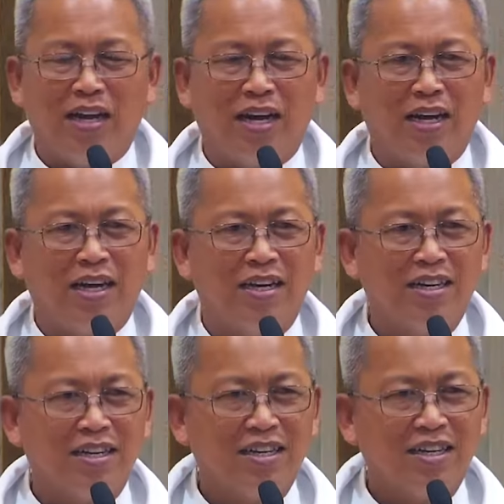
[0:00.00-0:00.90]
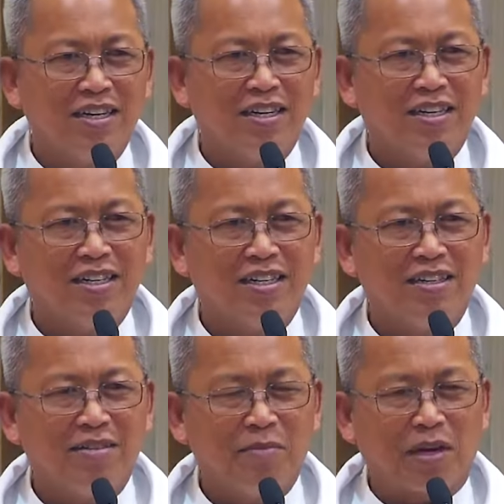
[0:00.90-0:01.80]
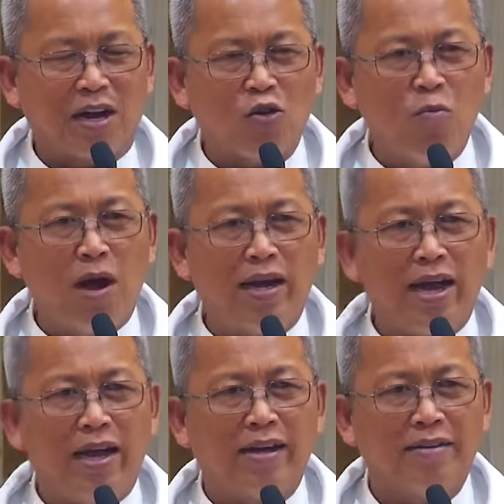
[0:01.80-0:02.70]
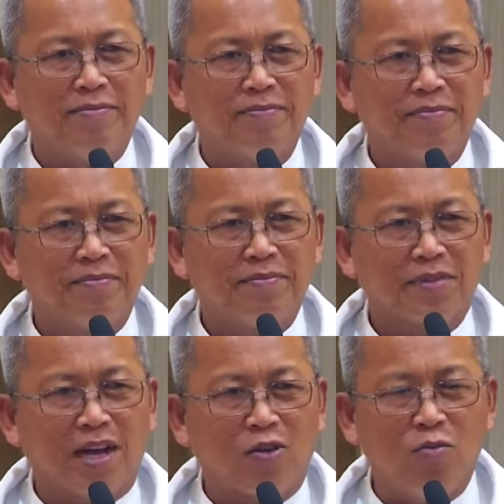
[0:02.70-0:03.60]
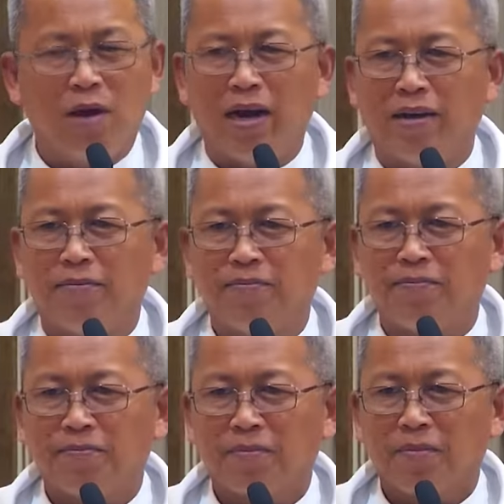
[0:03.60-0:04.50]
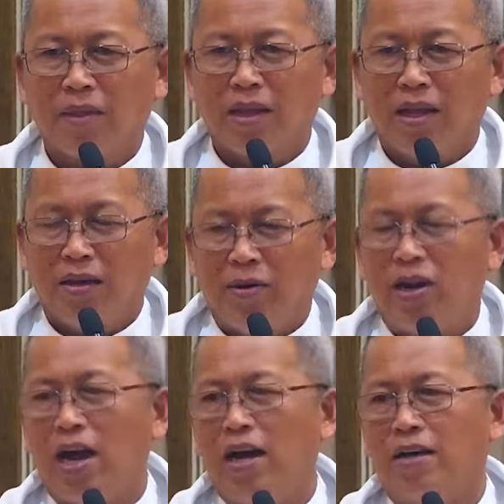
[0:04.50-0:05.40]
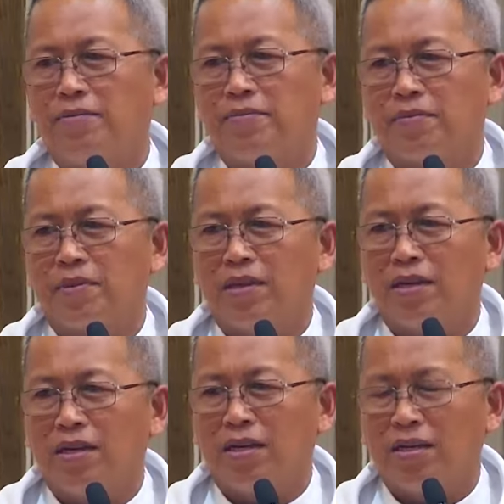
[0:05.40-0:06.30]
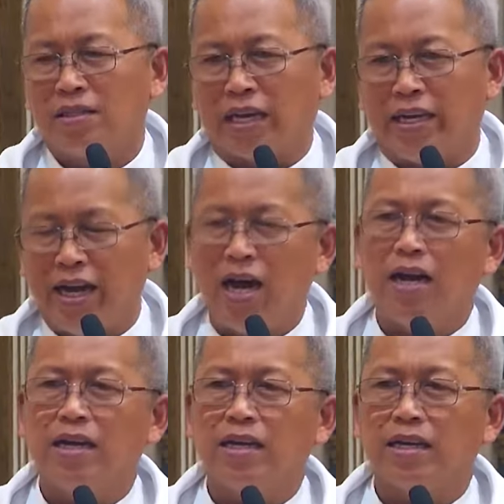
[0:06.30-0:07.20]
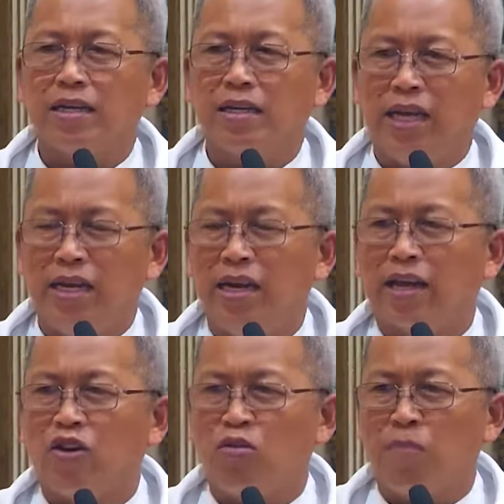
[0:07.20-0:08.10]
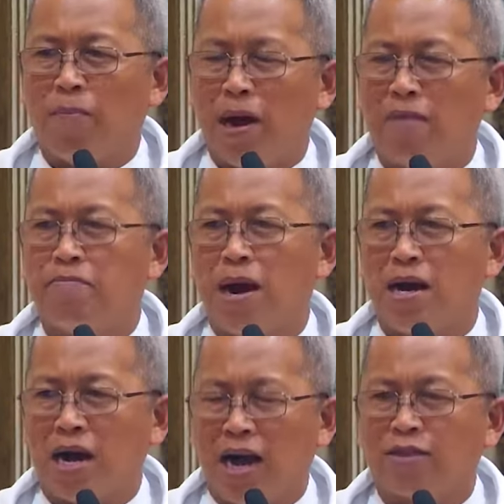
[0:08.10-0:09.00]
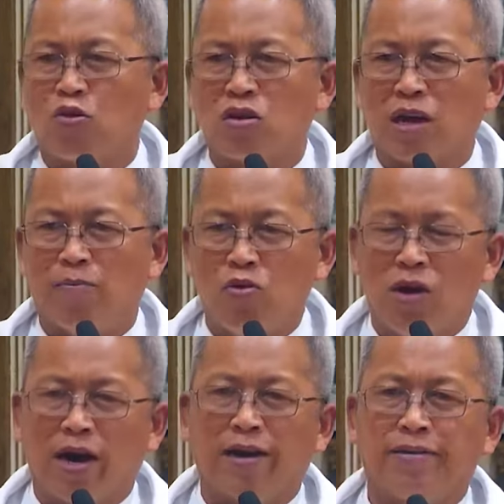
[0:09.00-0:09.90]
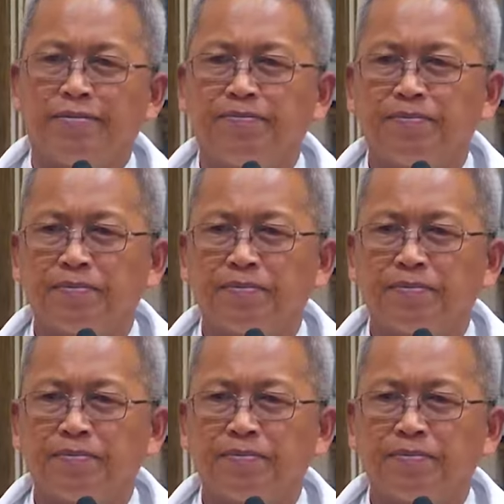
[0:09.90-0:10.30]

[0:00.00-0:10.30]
na makaguba na kaguba mo na sa dihang di na gyud mabangbang ang atong kabuang